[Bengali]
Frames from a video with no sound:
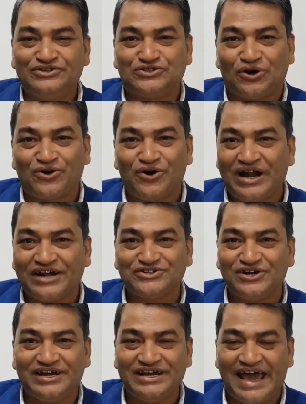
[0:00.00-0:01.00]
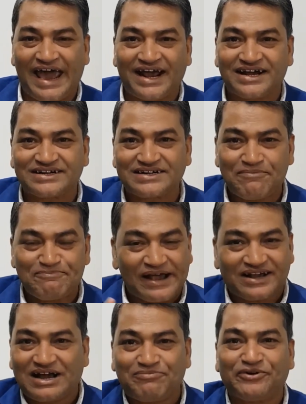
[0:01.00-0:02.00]
যখন আসলে এক একটা
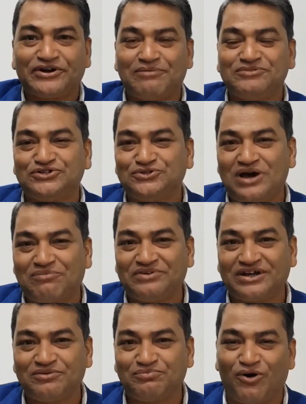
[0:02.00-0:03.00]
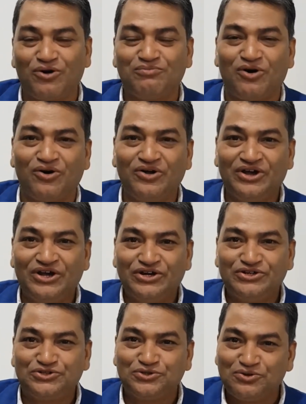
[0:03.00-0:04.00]
প্রেক্ষাপট আমি শুধু আপনাকে বলবো
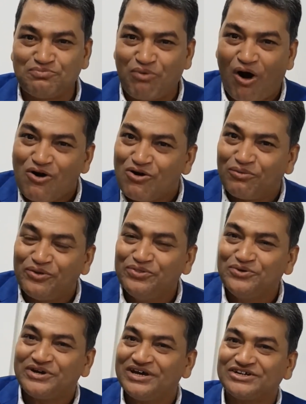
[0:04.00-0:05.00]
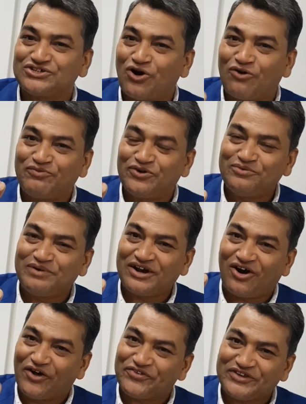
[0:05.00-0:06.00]
শুধু বঙ্গবন্ধুকে সপরিবারে
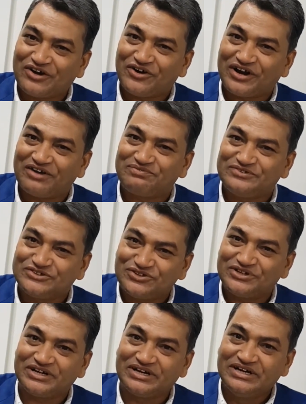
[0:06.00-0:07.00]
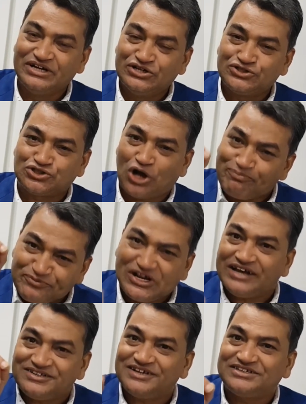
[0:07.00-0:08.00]
হত্যা করার পিছনে
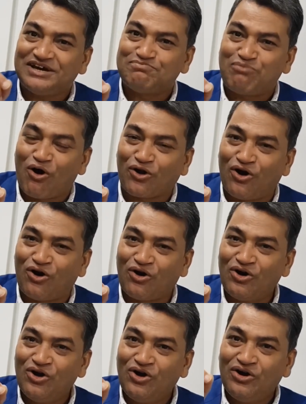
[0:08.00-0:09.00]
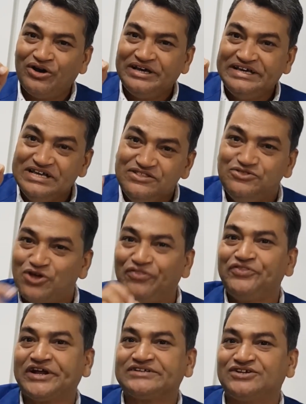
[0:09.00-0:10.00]
সবচাইতে যে বড়
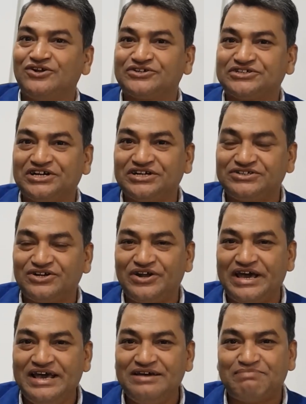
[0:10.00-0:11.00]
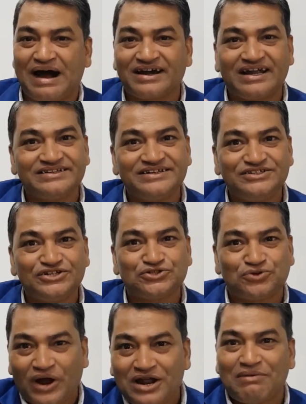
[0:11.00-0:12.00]
ইন্ধনটা ছিল সেটা ছিল এই বাংলাদেশ যে
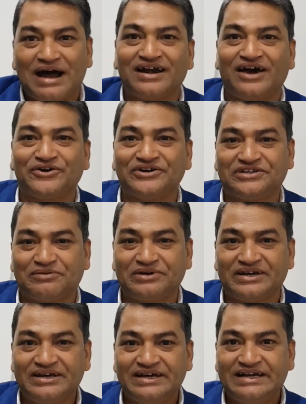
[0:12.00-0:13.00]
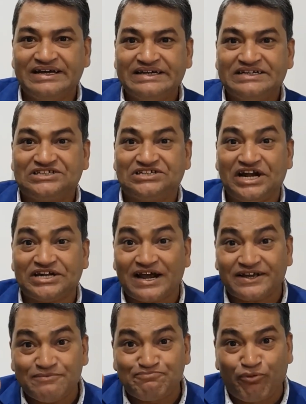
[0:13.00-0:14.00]
সোনার বাংলা হয়ে যাবে
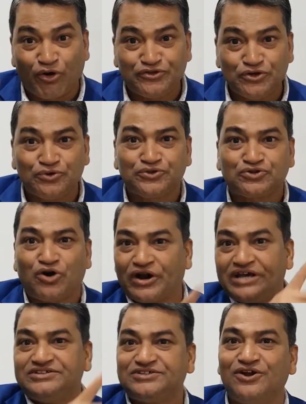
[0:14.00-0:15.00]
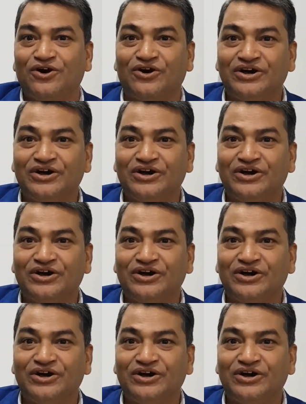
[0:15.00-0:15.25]
সেটাকে প্রতিরোধ করাই ছিল